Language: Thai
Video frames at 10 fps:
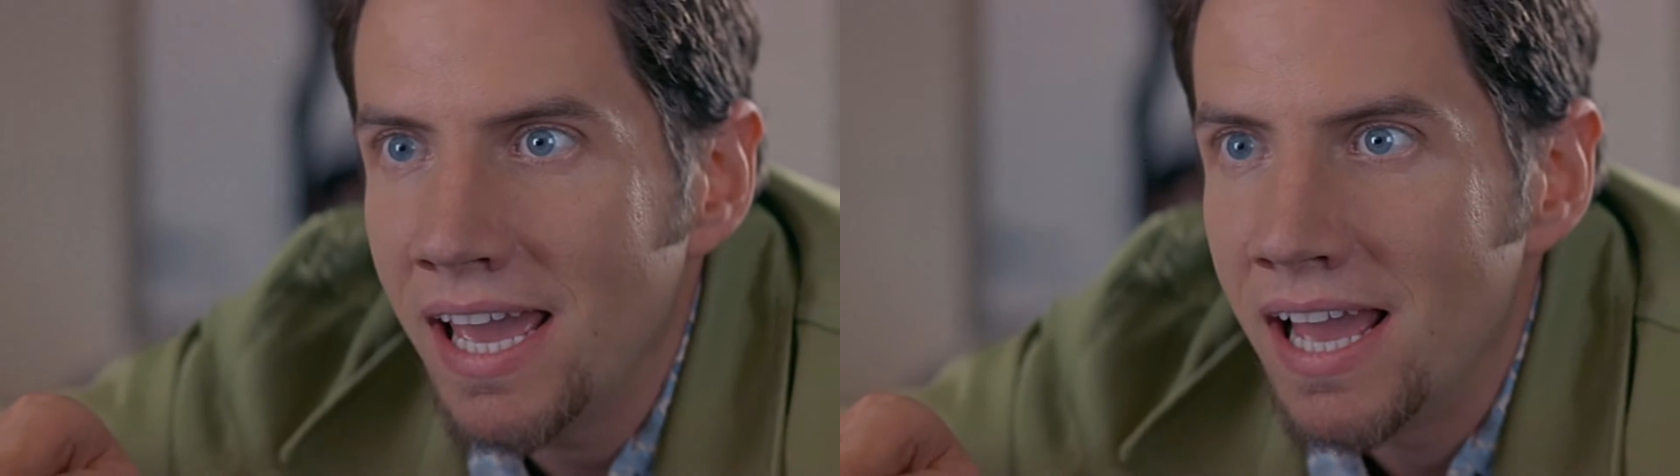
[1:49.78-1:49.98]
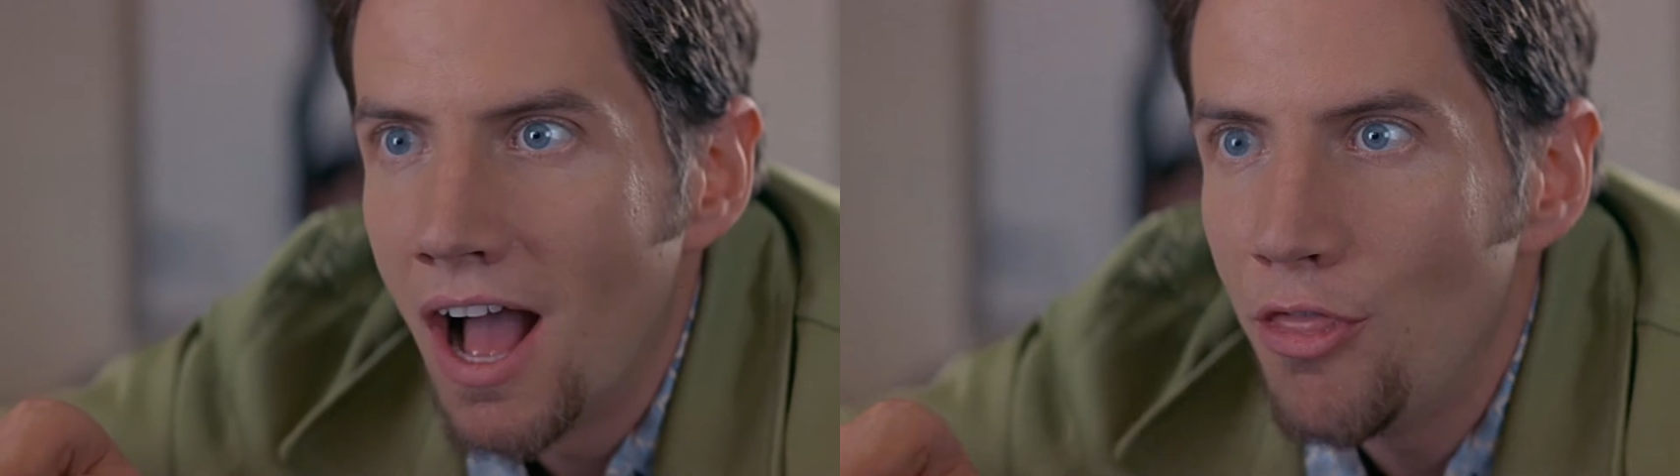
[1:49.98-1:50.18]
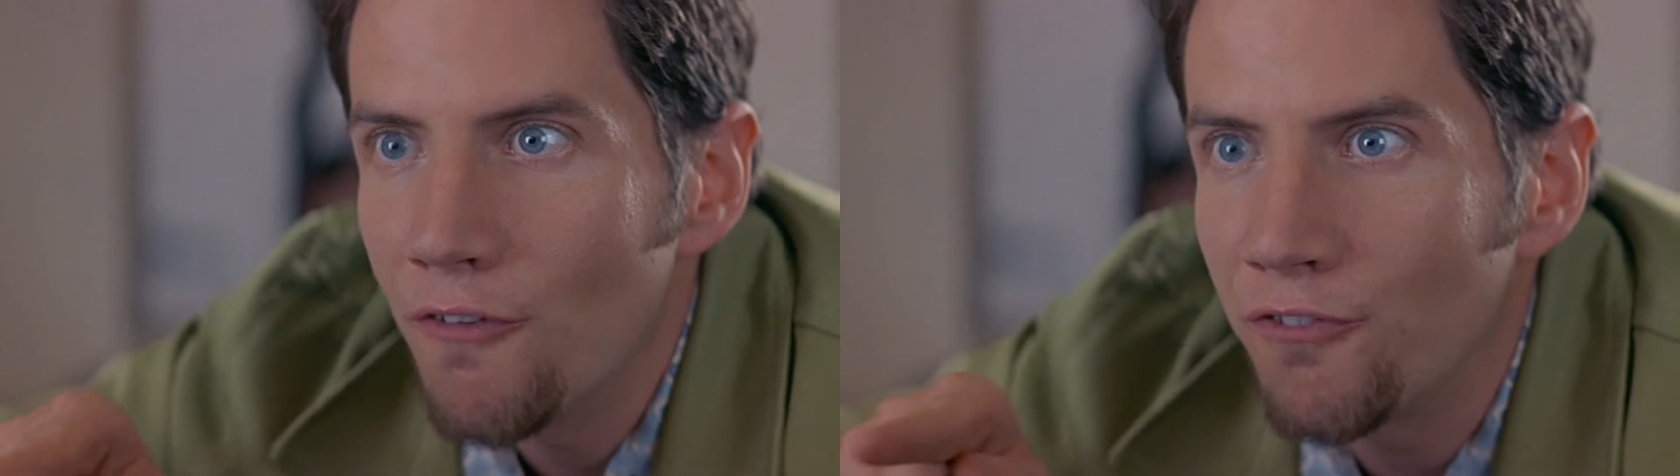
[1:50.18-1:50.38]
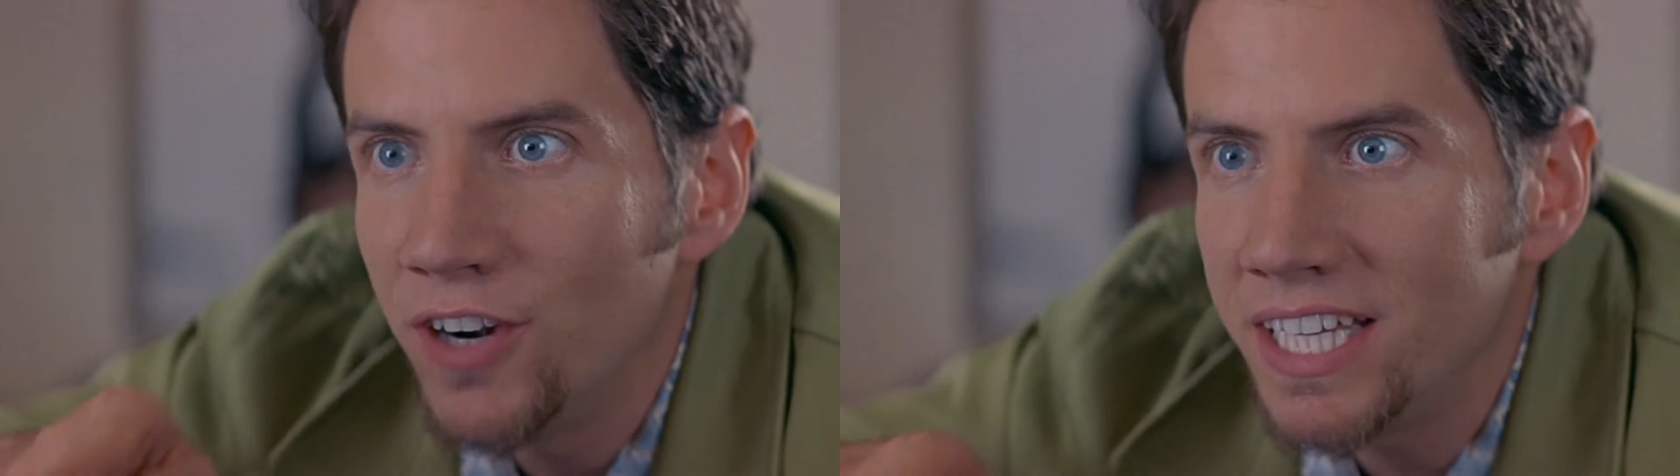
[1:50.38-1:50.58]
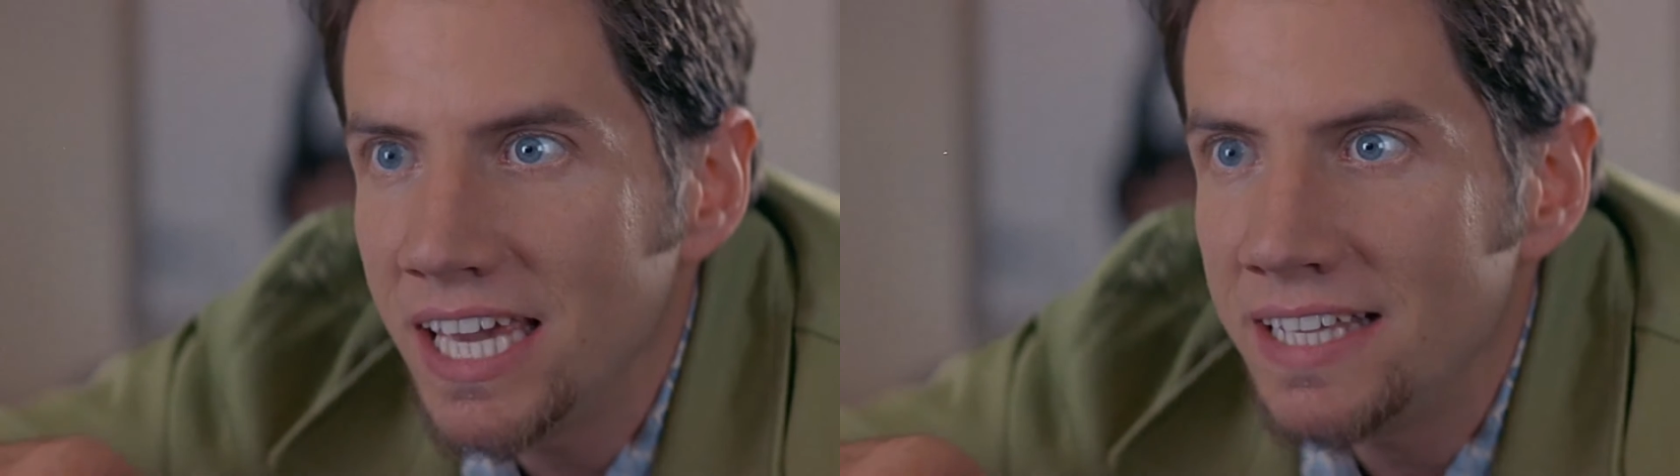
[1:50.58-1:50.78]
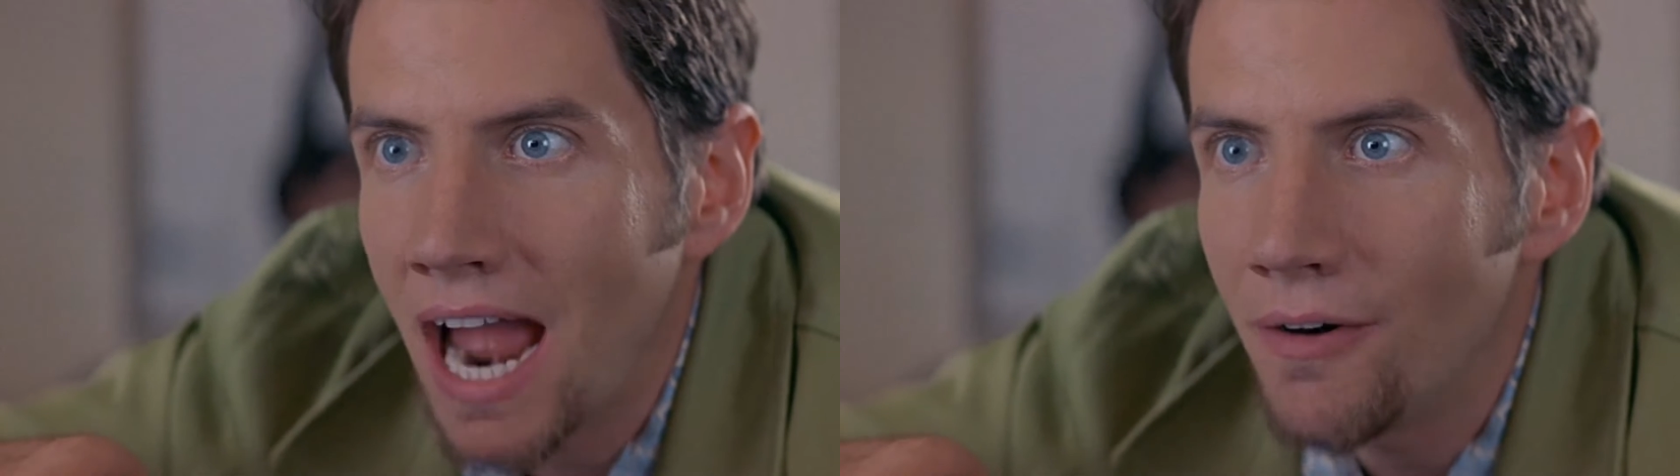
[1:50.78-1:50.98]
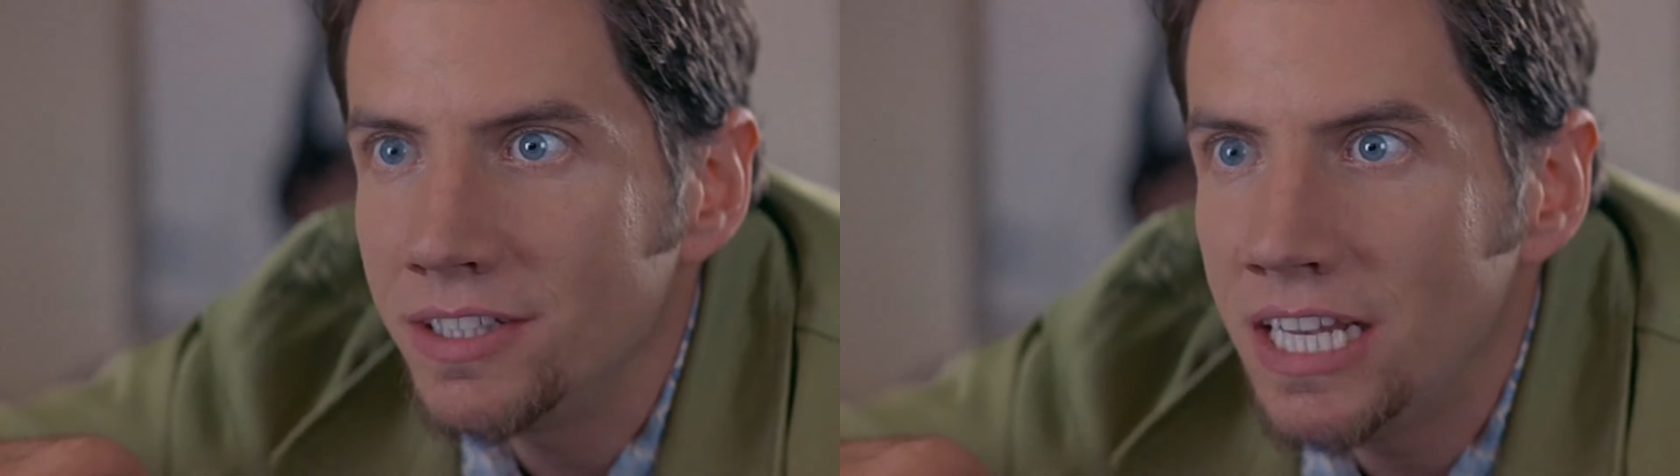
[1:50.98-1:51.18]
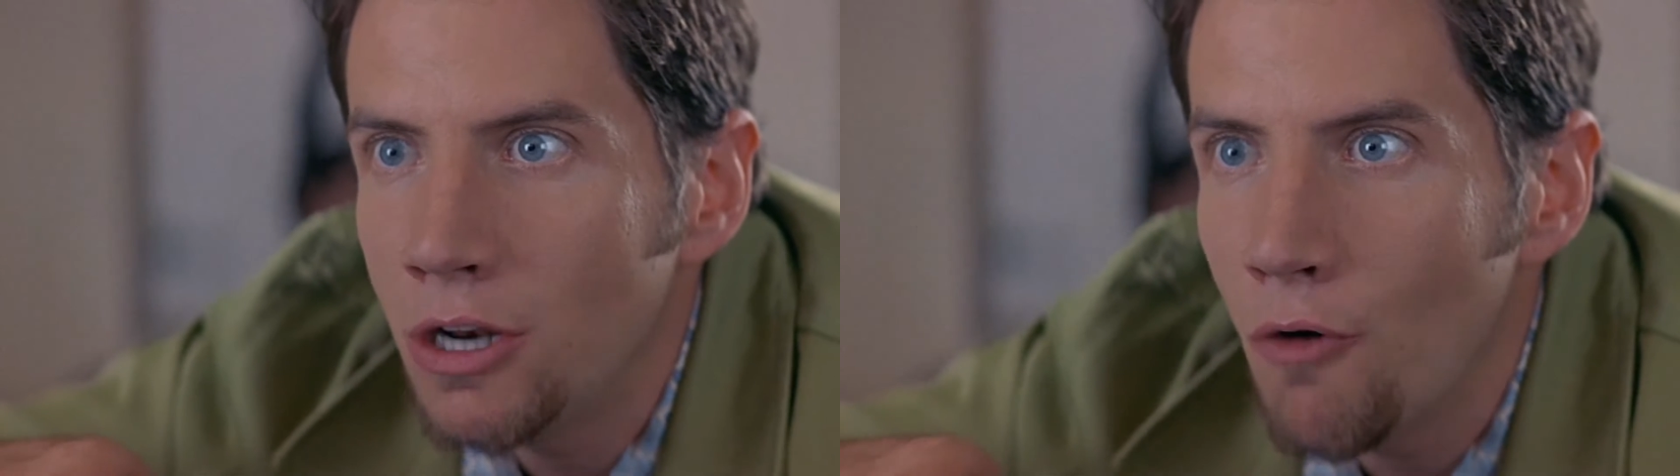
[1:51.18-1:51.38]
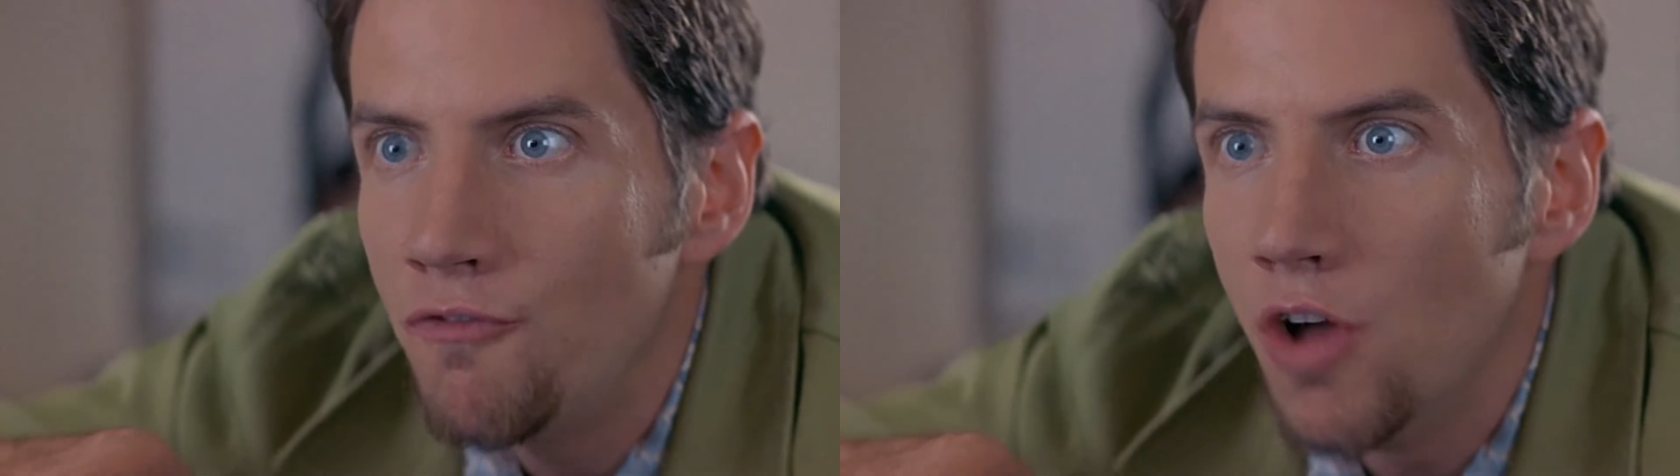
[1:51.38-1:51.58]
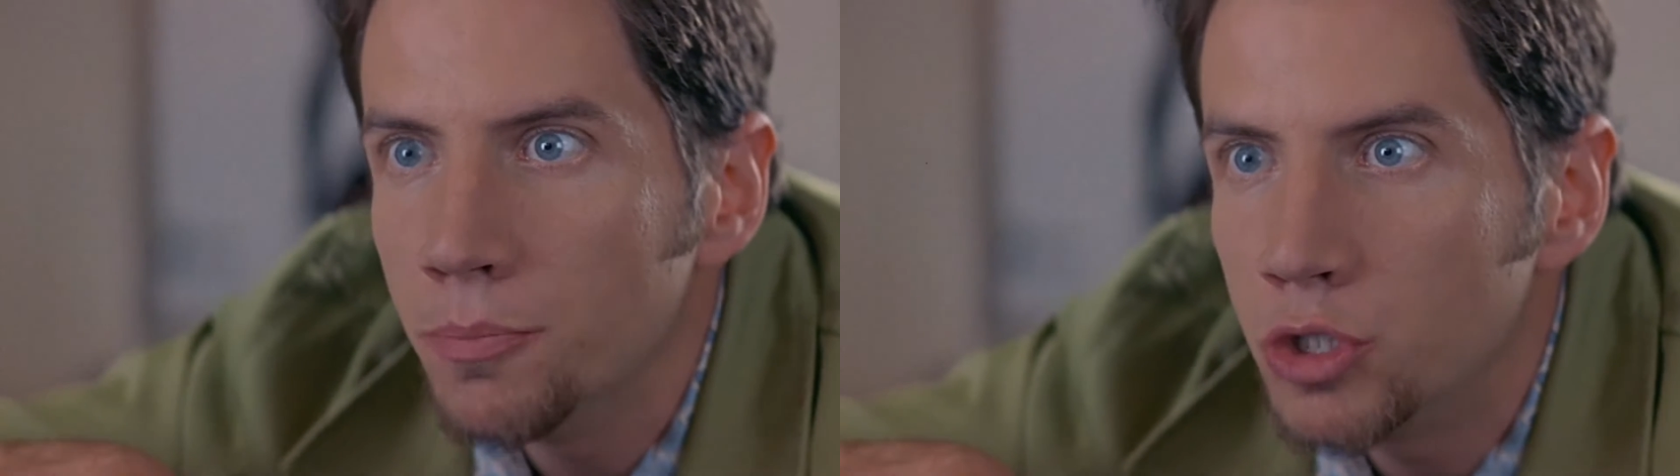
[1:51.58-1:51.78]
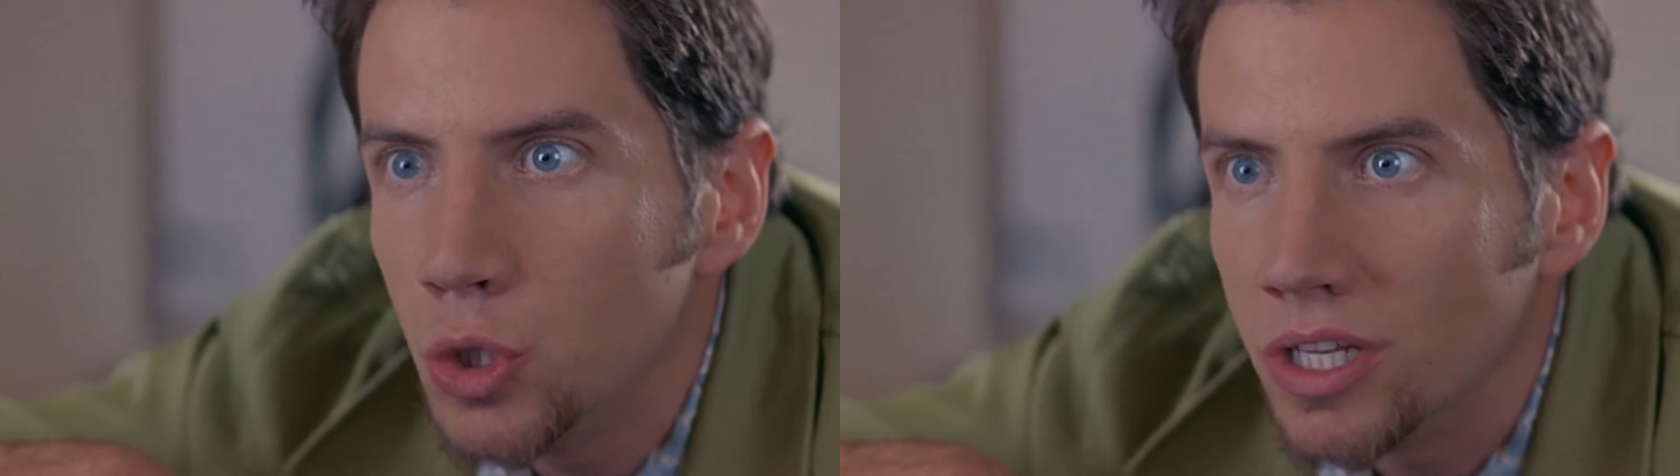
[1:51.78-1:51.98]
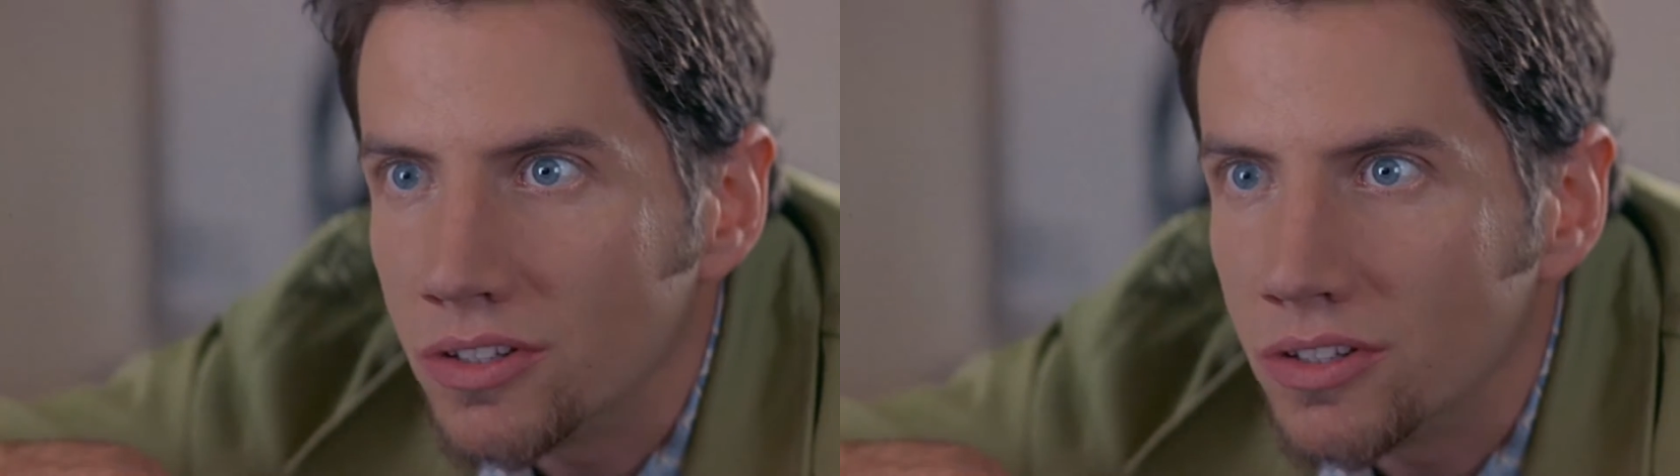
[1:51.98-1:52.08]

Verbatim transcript: ให้อยู่ในความสงบและปลอดภัย